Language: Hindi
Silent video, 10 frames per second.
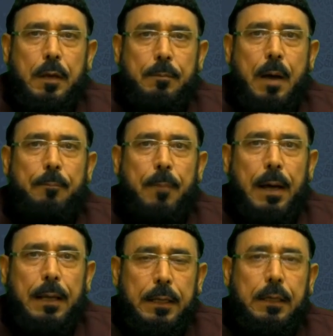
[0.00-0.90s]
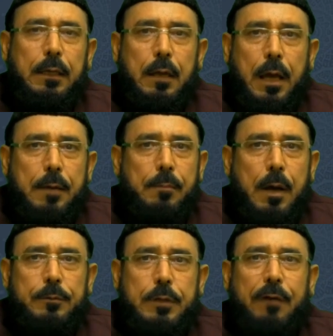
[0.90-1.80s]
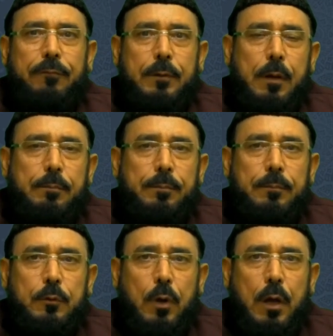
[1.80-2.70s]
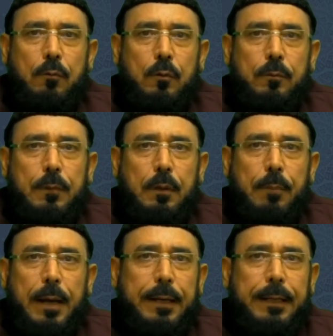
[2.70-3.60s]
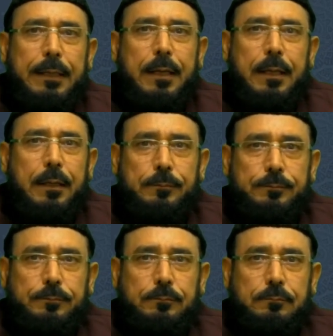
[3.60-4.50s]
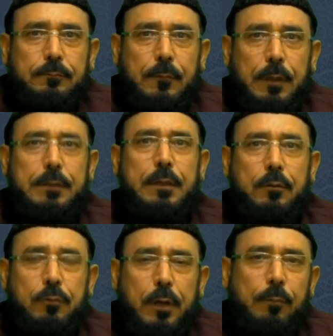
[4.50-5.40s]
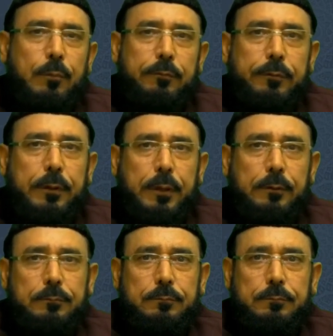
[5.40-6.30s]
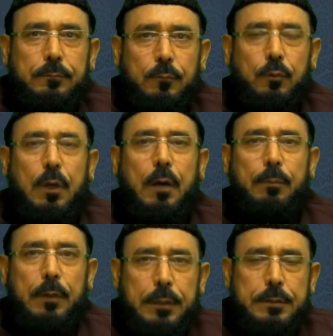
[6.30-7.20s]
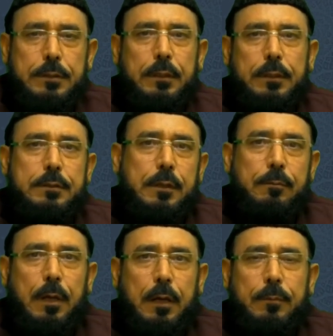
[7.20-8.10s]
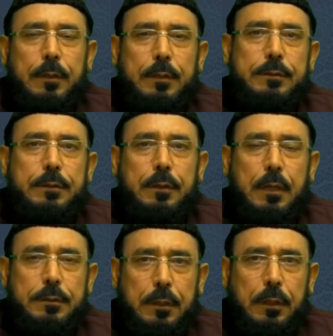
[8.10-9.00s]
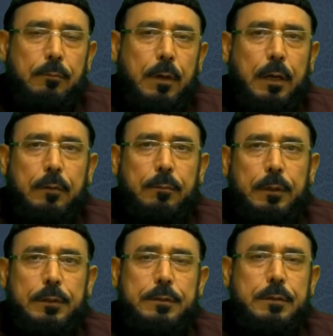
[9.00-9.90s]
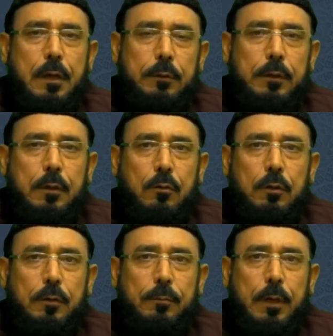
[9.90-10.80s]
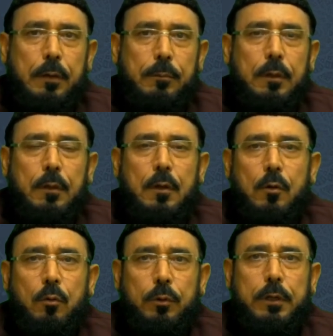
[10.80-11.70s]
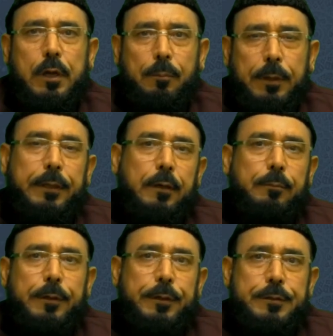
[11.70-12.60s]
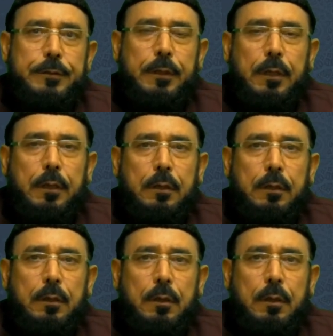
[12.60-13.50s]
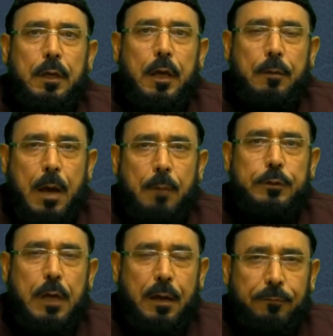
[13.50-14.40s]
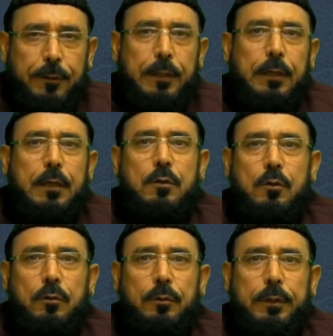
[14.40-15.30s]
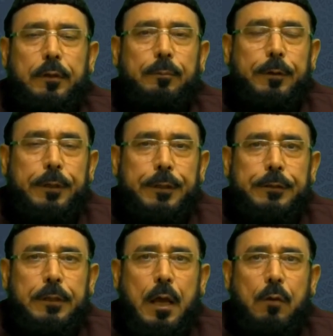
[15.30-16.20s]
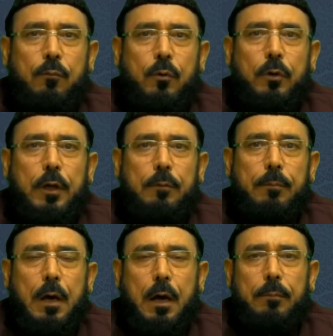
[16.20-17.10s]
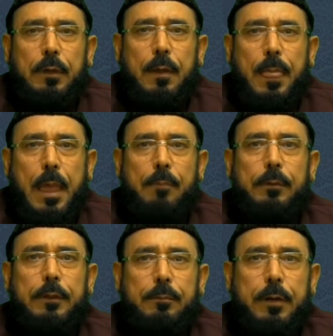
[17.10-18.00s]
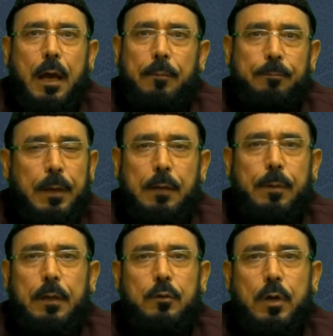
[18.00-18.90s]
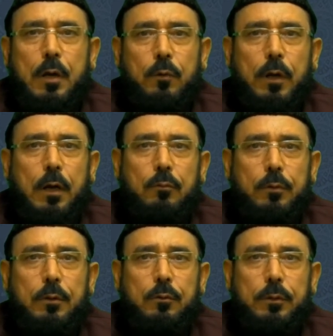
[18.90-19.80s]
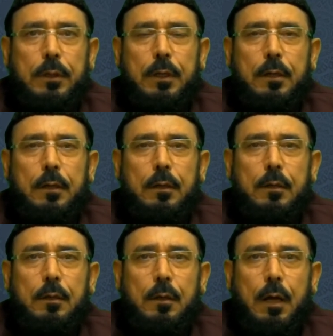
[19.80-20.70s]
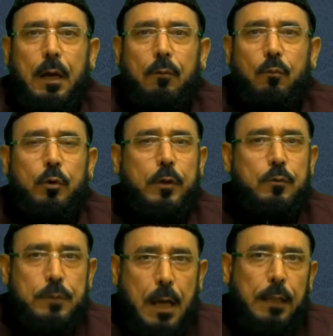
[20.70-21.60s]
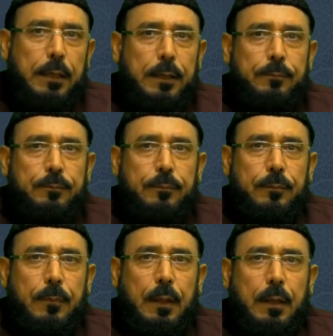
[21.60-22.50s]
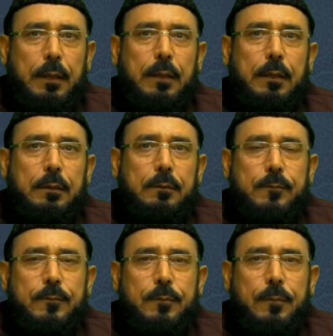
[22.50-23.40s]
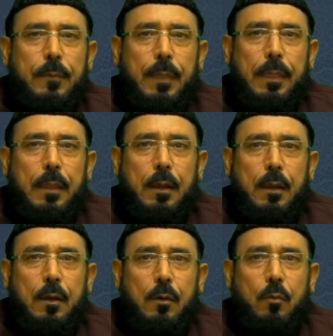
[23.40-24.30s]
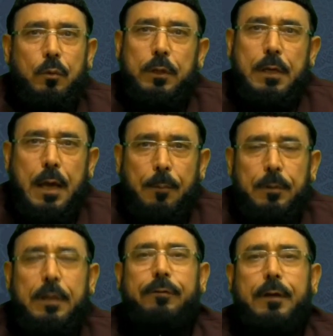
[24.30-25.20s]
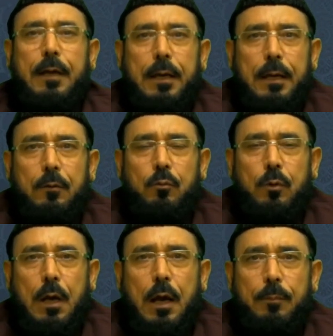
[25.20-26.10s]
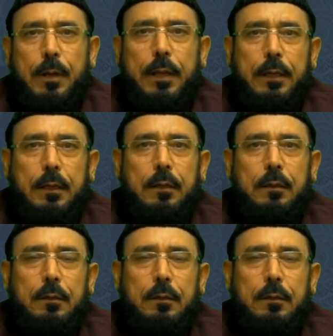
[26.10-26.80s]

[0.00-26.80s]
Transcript: इमाम मालिक की राय इमाम शाफी पर जो है वो बाइंडिंग नहीं है इसीलिए उनकी अपनी फ़िका है उनका अपना किसी हदीस के बारे में किसी असर के बारे में किसी सहाबी के कौल के बारे में उनकी अपनी इंटरप्रटेशन इमाम शाफी की जो इंटरप्रटेशन है वो इमाम अहमद इबन हम्बल पर जो है वो लागू नहीं होती वो उनके उस्ताद हैं लेकिन उनकी अपनी फ़िका है उनका अपना एक